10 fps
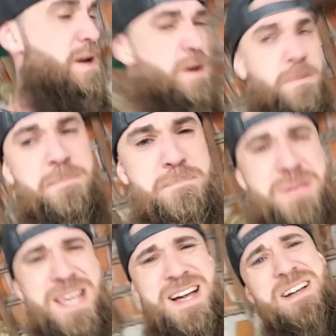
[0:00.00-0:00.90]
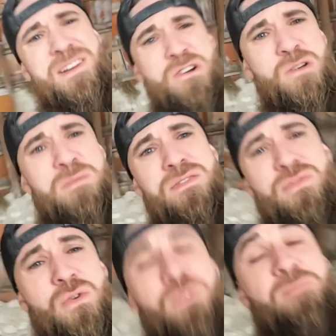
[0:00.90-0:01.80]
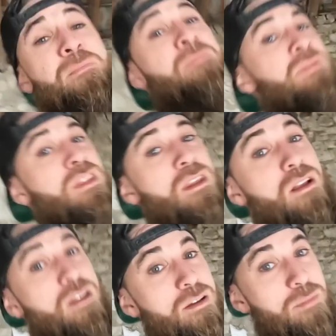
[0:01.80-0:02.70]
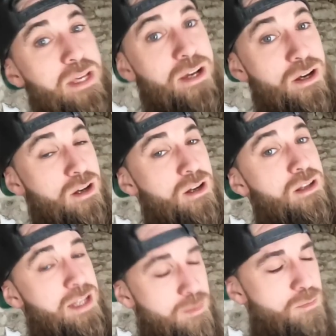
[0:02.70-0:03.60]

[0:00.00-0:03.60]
mais alors bien comme il faut. Mais euh, c'est